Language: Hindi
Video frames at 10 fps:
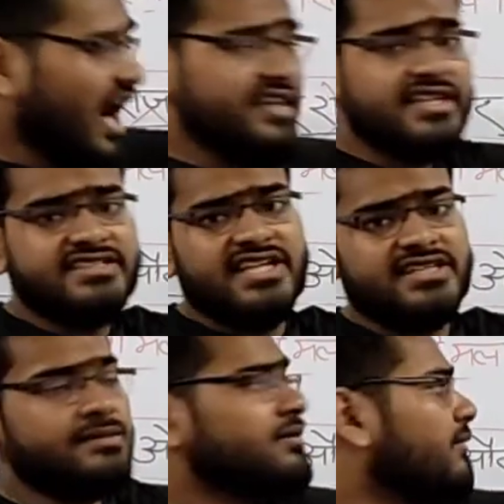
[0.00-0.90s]
आर्थिक
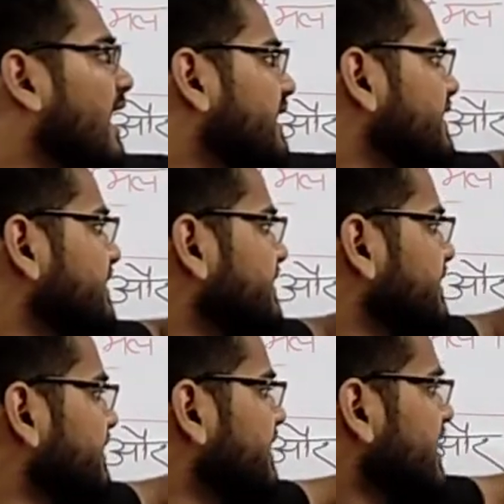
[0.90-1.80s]
क्षेत्र में भाग ले
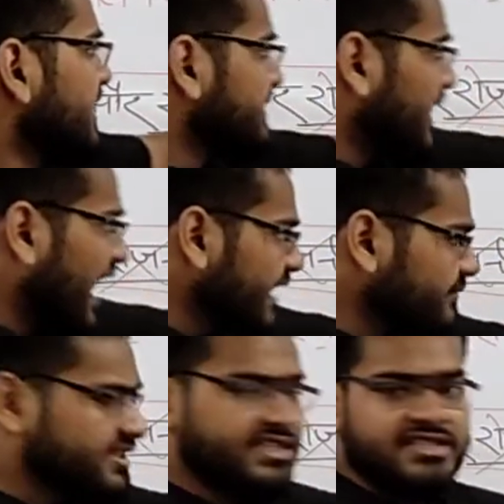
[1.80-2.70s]
सकते थे
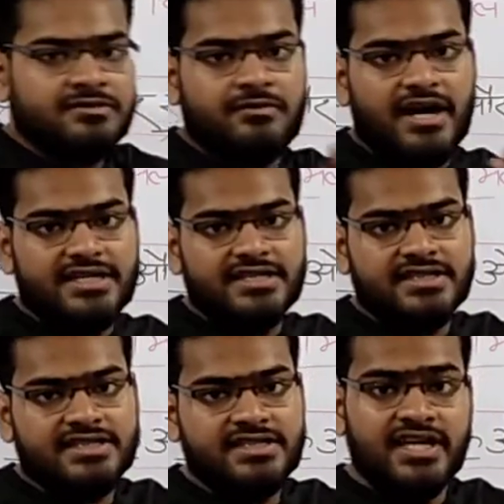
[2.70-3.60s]
धार्मिक क्षेत्र में भाग ले
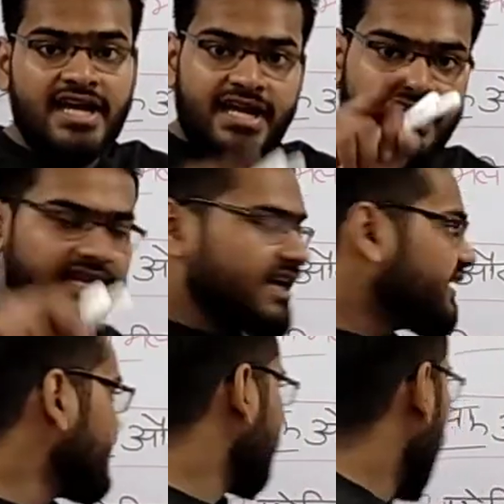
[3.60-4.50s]
सकते थे
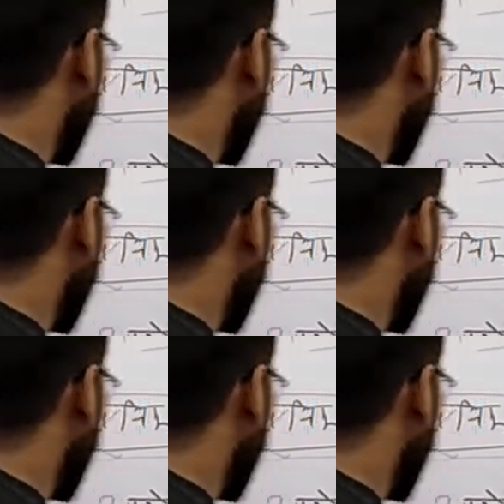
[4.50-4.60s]
लेकिन